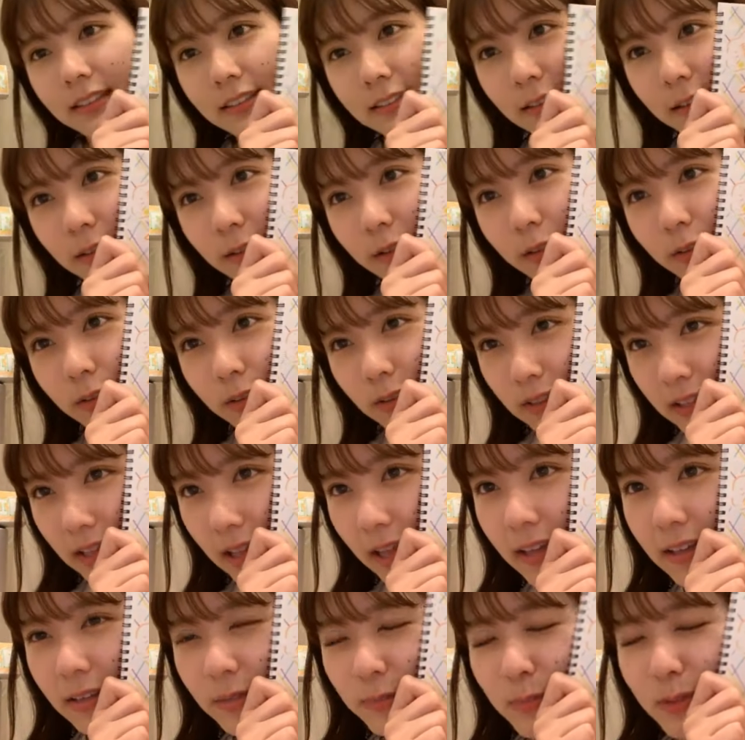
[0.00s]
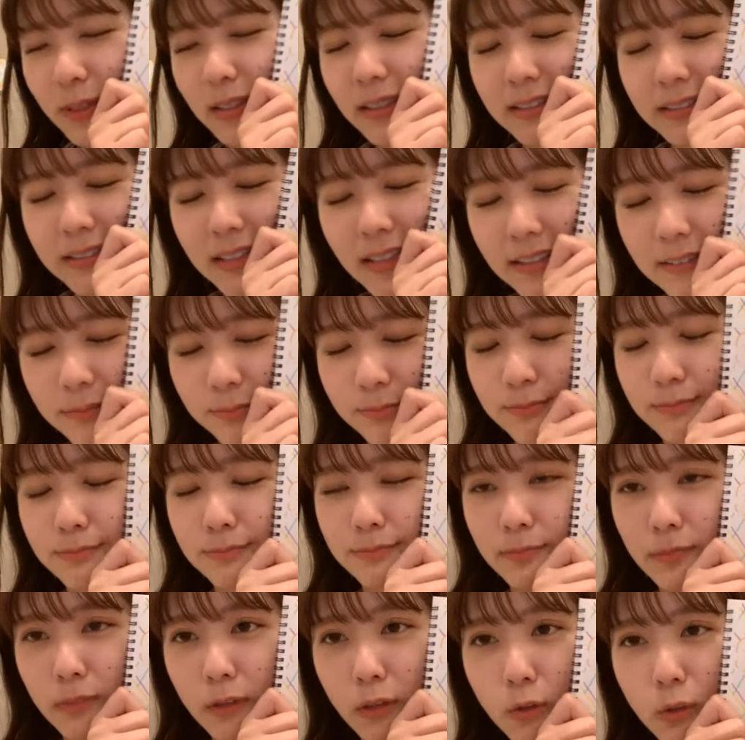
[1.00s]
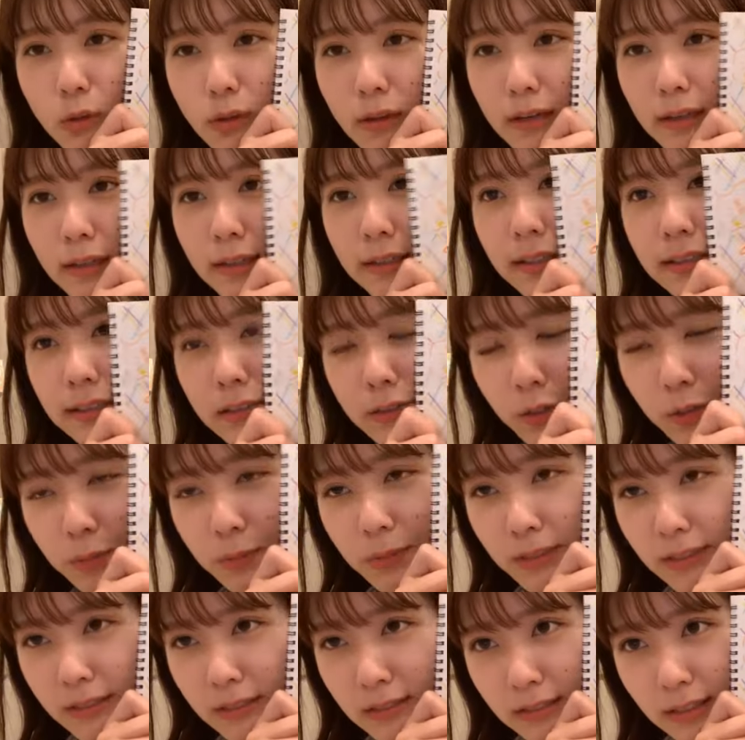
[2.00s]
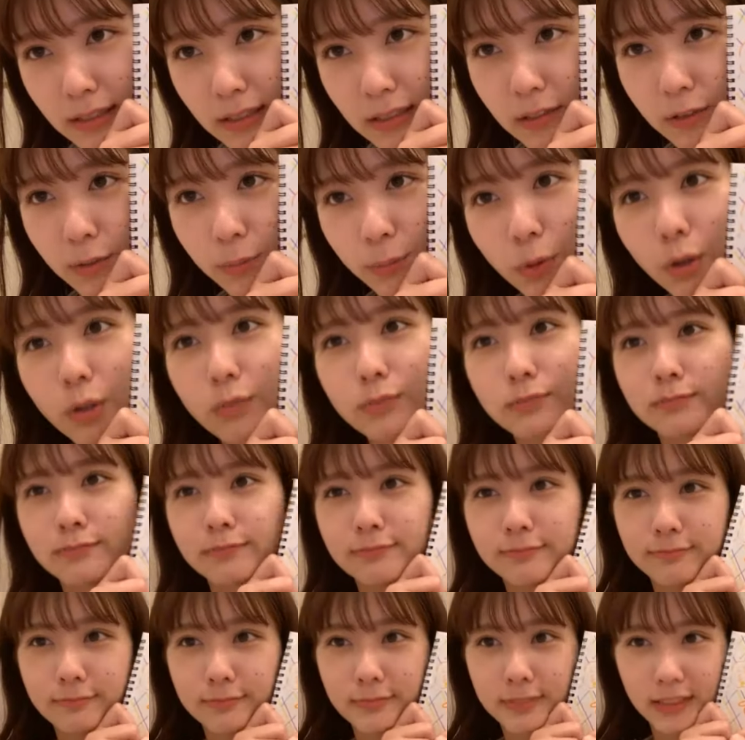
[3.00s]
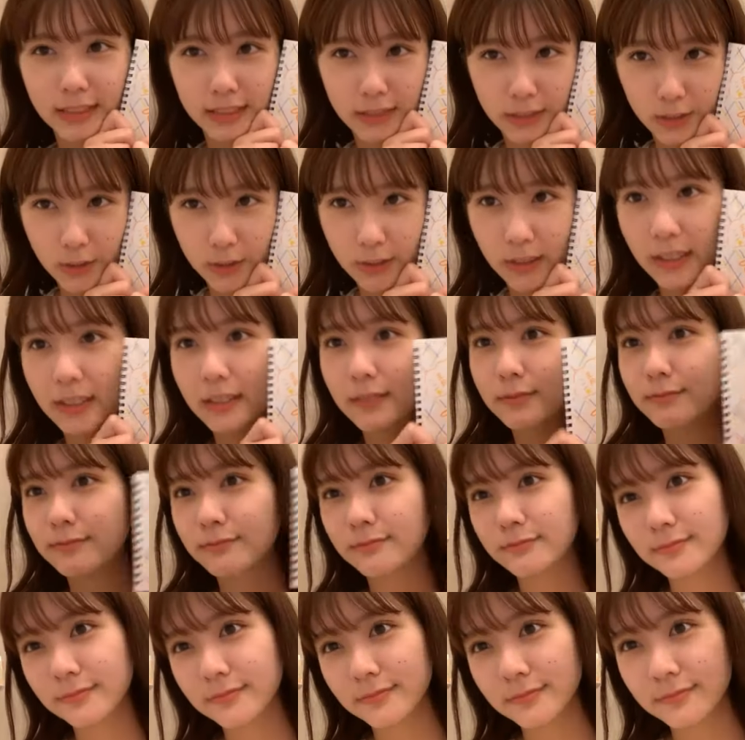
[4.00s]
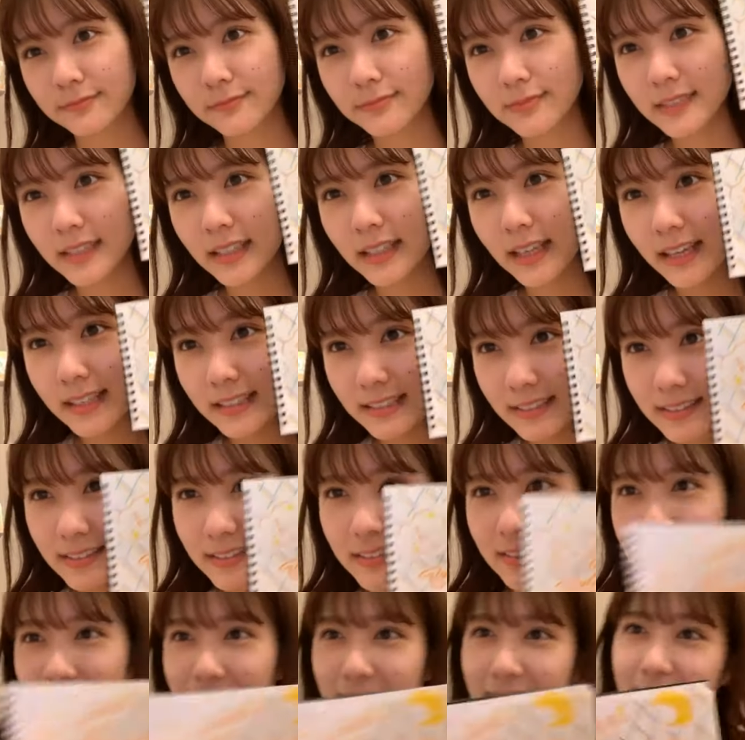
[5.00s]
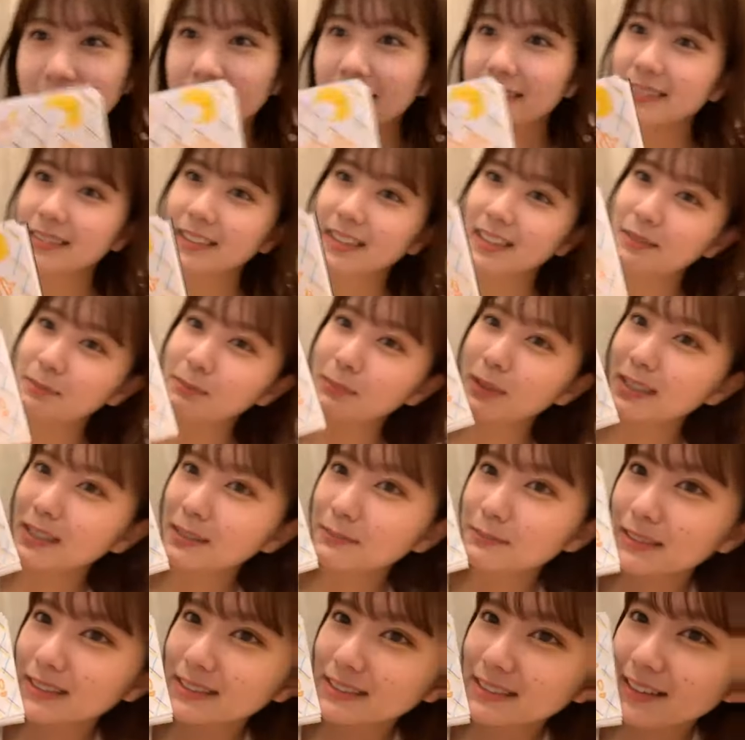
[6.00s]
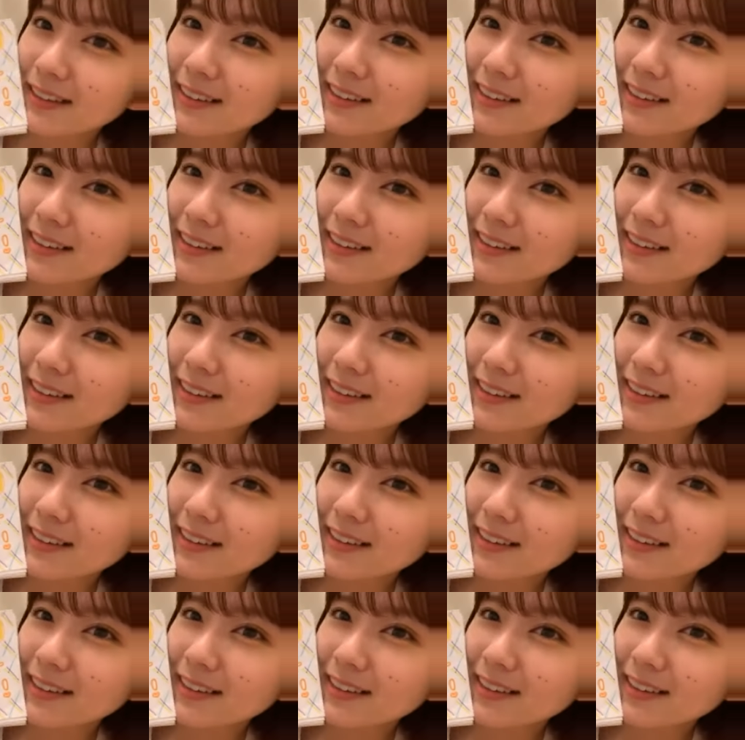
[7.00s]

ということで皆さん今日から月曜日ですけれども一緒に平日頑張りましょう